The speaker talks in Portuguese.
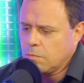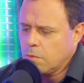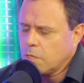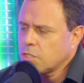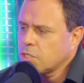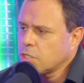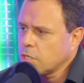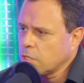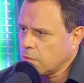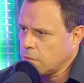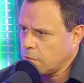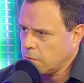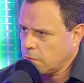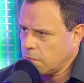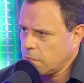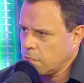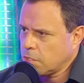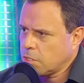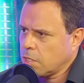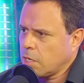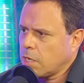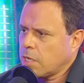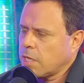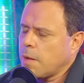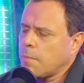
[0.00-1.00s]
adianta,
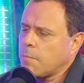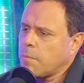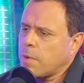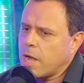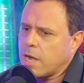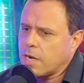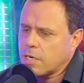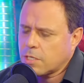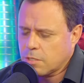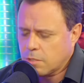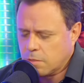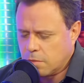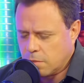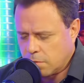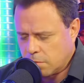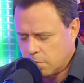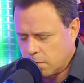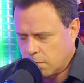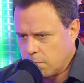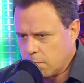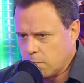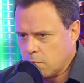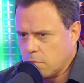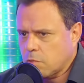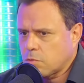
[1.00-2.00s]
deixa que a marcha da
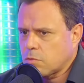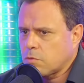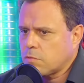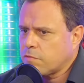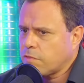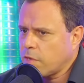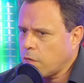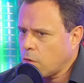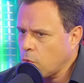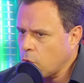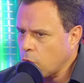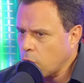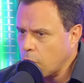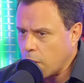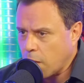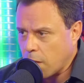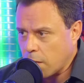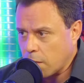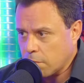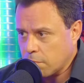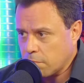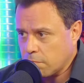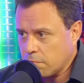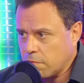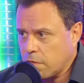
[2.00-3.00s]
civilização vai
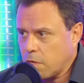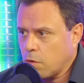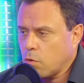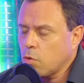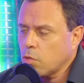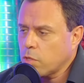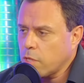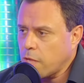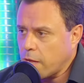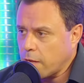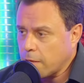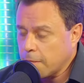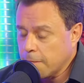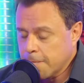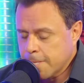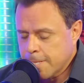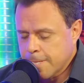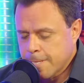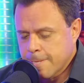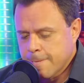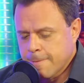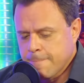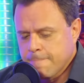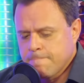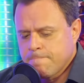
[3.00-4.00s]
rolar, vai rodar.
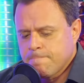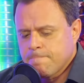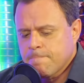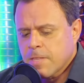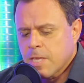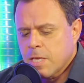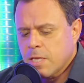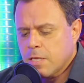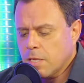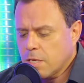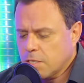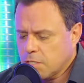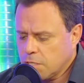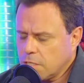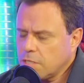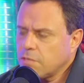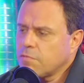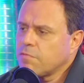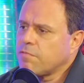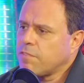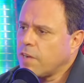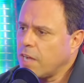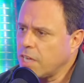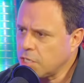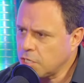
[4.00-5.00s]
E a gente
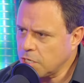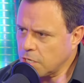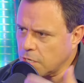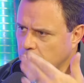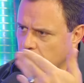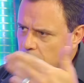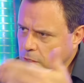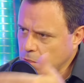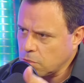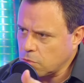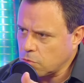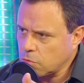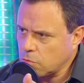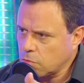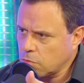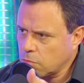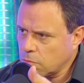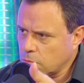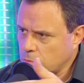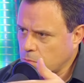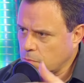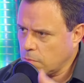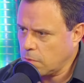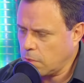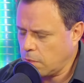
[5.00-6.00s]
vai chegar nisso.
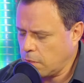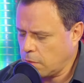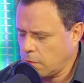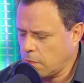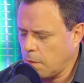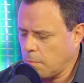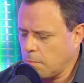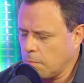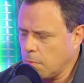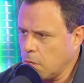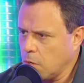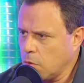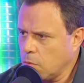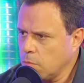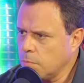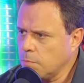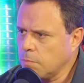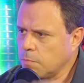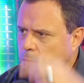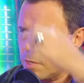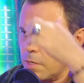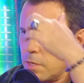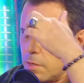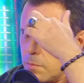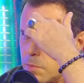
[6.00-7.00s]
É da mão
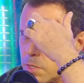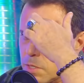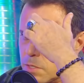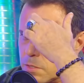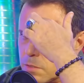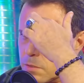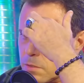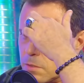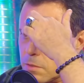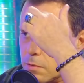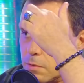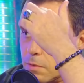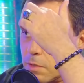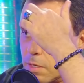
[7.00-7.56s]
para a cabeça.